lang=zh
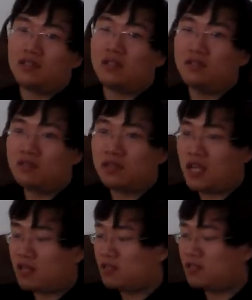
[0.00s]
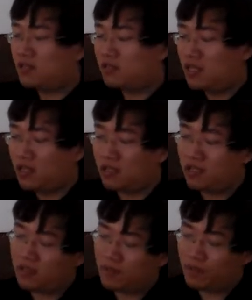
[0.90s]
也就是说他是这
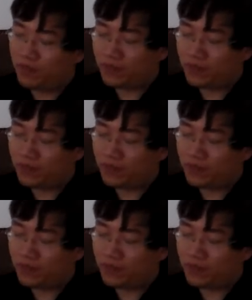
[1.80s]
个。